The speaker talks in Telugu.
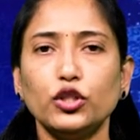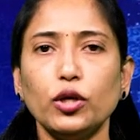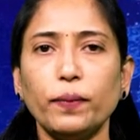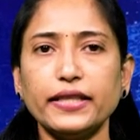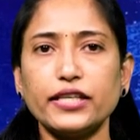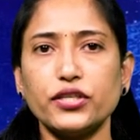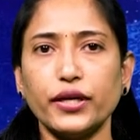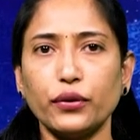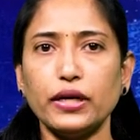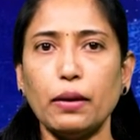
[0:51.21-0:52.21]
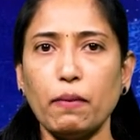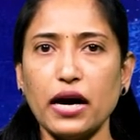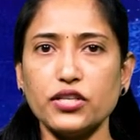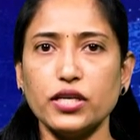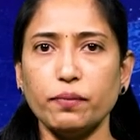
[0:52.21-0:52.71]
తిరుపతికి చేరుకున్న
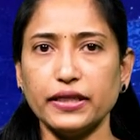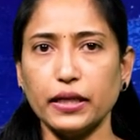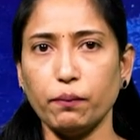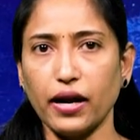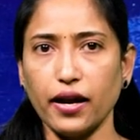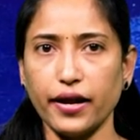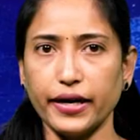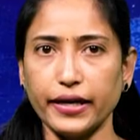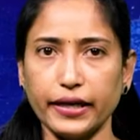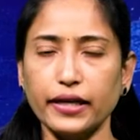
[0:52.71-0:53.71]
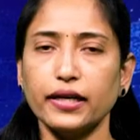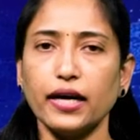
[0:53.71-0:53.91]
మాజీ మంత్రి మల్లారెడ్డి